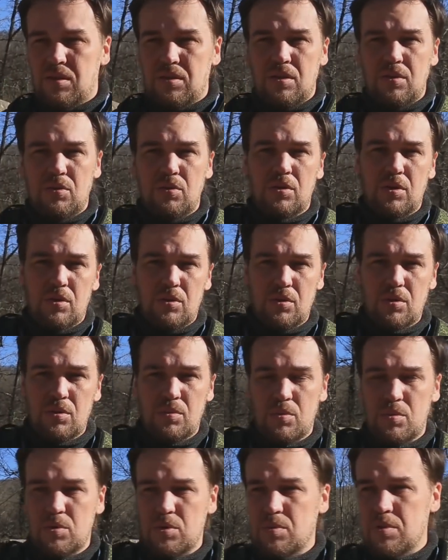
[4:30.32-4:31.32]
технологий, которые
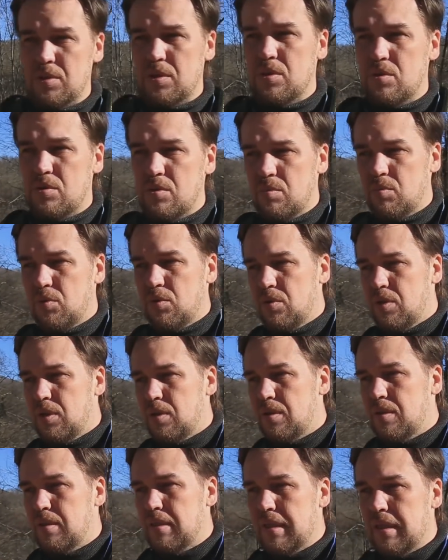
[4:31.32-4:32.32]
мы можем сразу
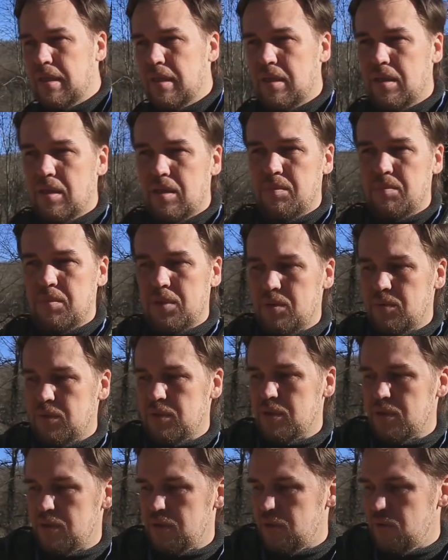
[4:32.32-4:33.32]
наблюдать. Первая
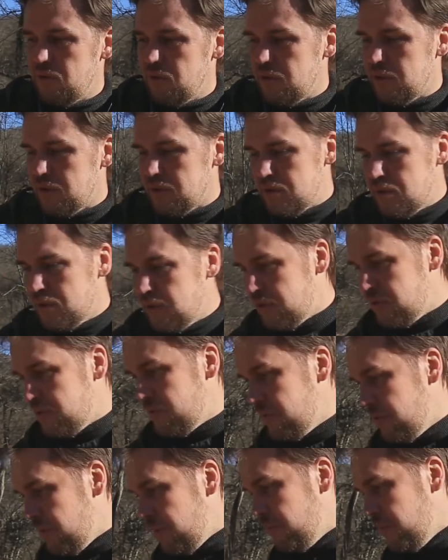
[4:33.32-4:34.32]
технология
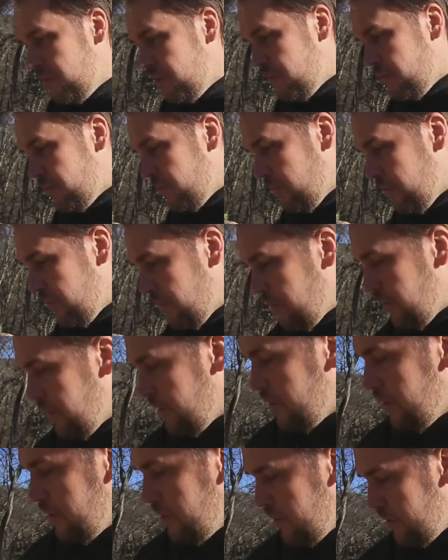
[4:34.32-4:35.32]
строительства дольменов –
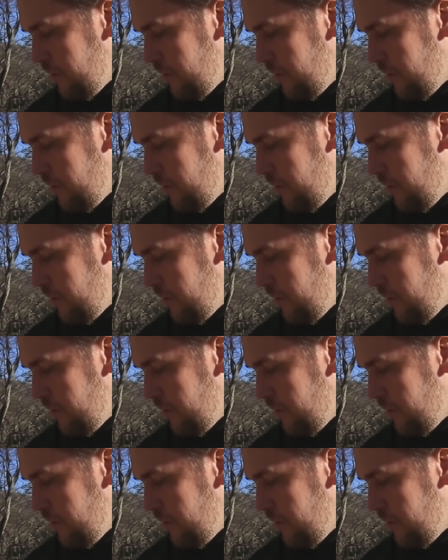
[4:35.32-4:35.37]
это,